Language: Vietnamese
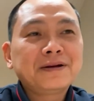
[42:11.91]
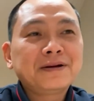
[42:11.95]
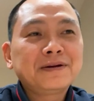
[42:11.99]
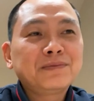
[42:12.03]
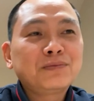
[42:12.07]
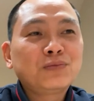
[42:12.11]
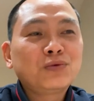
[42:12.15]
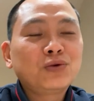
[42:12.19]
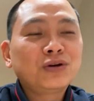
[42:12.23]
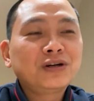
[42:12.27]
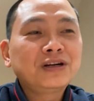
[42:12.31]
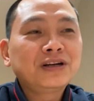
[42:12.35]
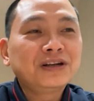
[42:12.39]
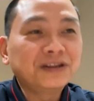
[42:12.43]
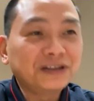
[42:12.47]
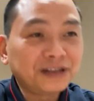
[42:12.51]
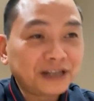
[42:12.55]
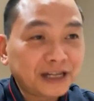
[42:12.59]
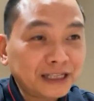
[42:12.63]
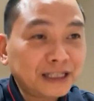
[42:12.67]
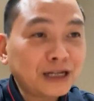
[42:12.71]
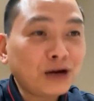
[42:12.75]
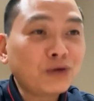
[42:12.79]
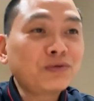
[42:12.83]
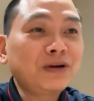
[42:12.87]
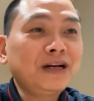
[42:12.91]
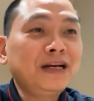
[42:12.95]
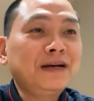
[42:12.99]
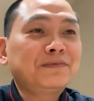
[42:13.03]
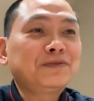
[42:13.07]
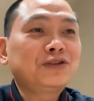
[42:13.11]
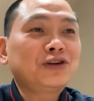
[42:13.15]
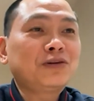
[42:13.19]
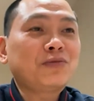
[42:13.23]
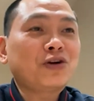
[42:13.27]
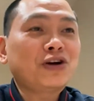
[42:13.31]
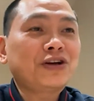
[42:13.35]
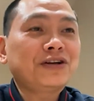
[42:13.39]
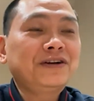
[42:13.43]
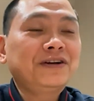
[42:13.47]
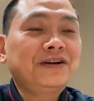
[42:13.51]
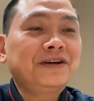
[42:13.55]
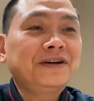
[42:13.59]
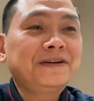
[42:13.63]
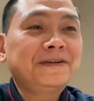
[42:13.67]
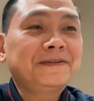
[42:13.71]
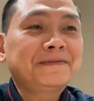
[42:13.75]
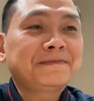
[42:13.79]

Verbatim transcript: muốn gửi cái thông điệp cho mọi người